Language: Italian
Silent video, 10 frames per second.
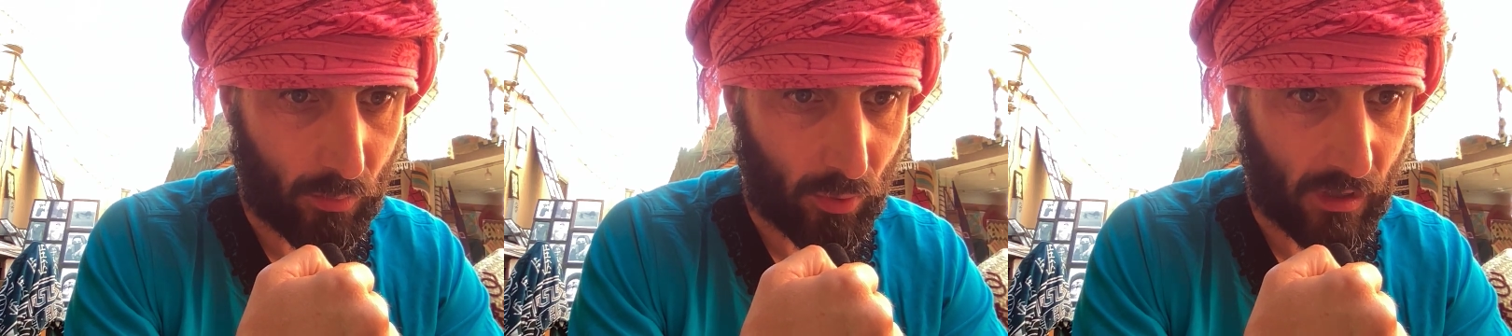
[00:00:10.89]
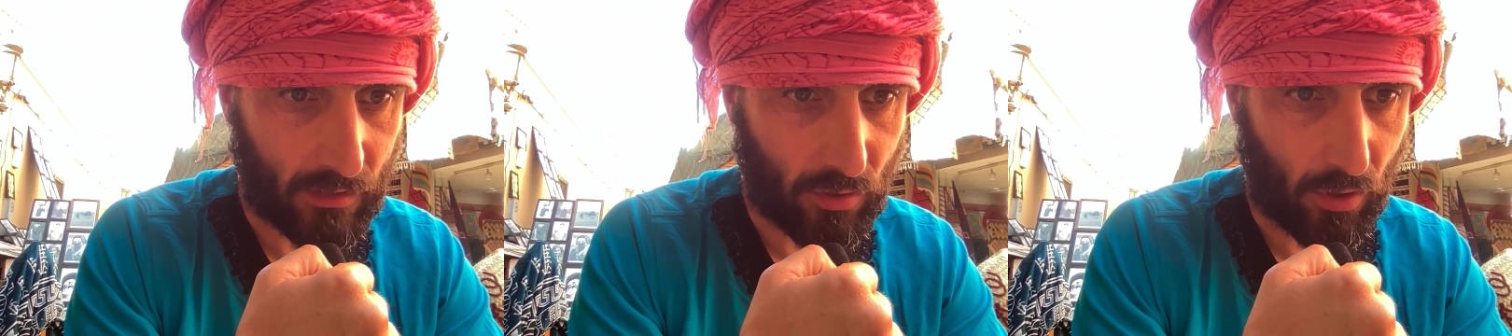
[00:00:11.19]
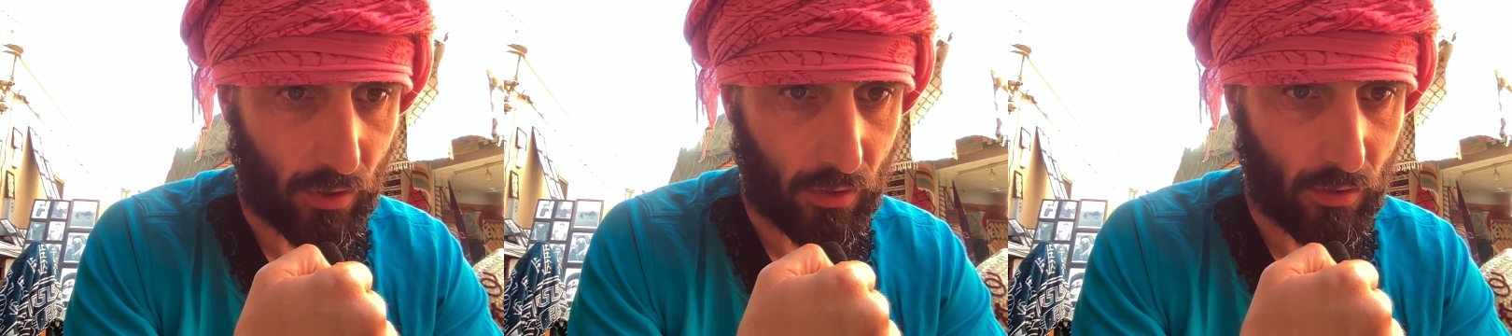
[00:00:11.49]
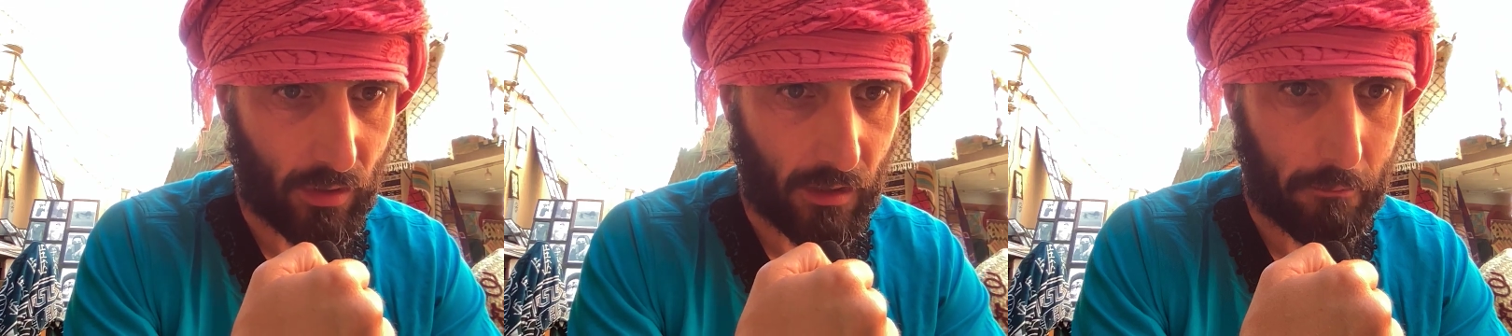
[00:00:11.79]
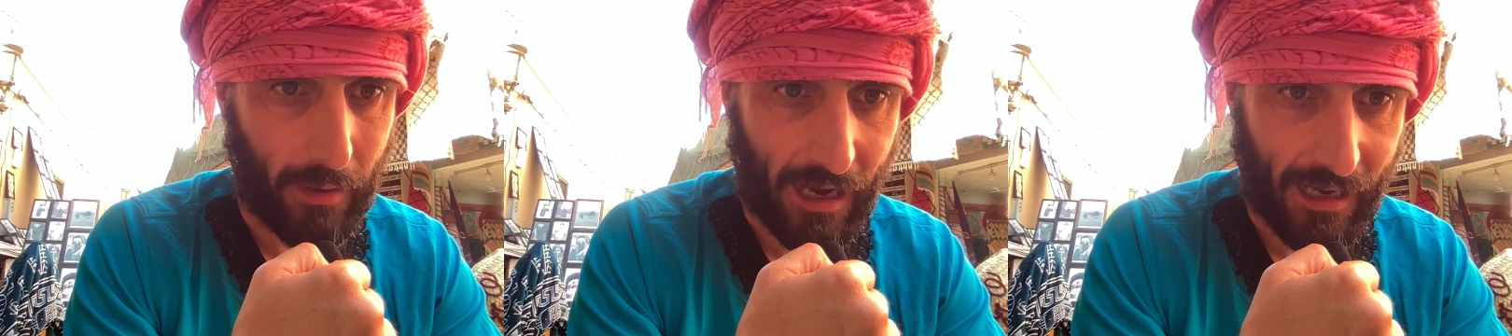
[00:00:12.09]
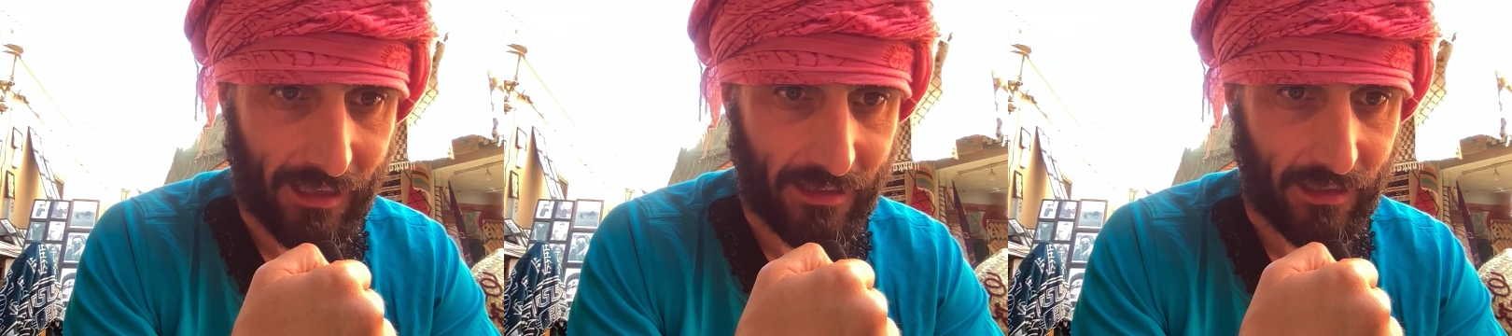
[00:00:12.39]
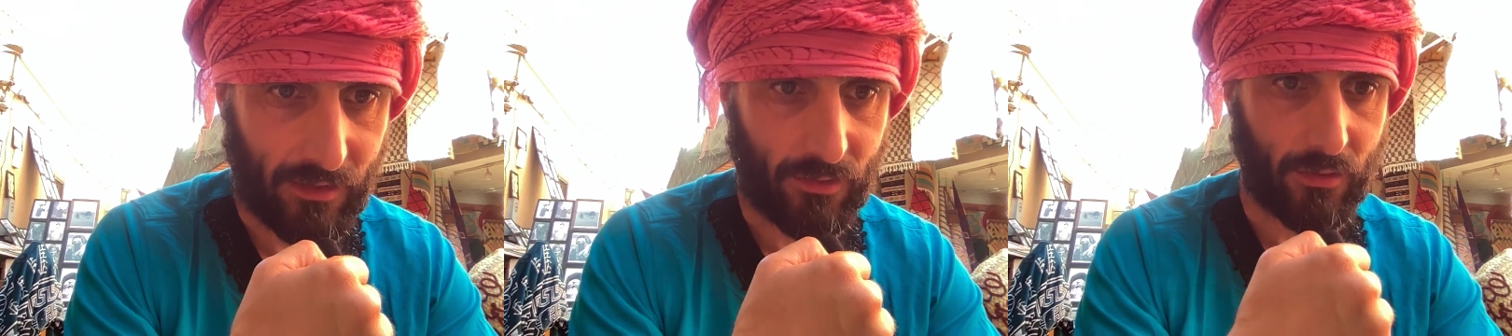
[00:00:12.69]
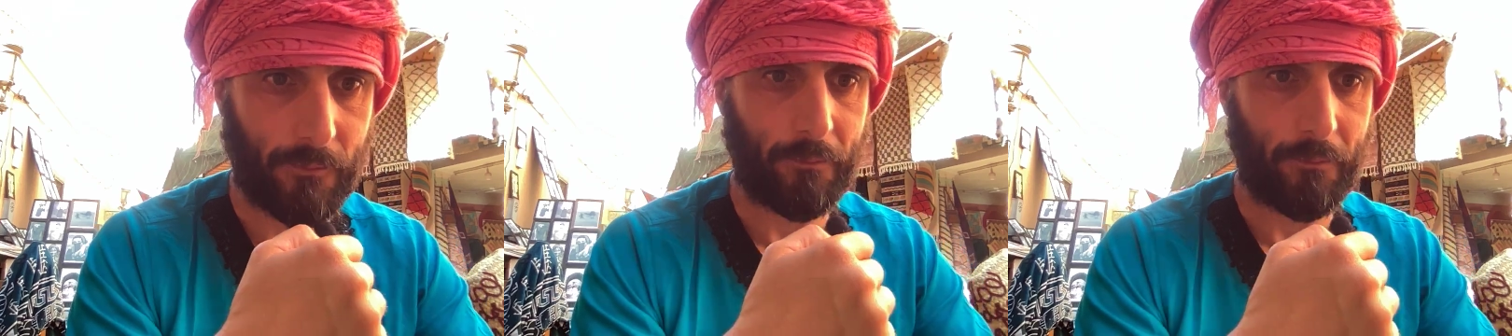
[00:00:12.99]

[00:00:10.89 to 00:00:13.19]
purgatorio e paradiso?